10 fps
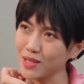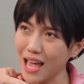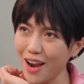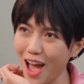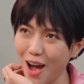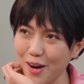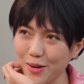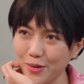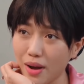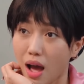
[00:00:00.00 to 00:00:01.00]
mà không sao
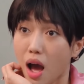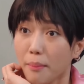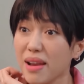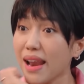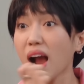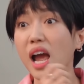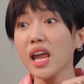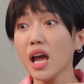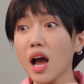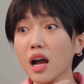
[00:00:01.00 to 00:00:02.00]
đâu Mình ăn
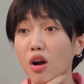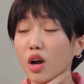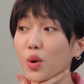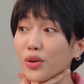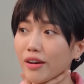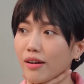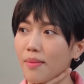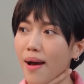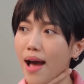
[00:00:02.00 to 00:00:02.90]
y á, còn có thuốc chữa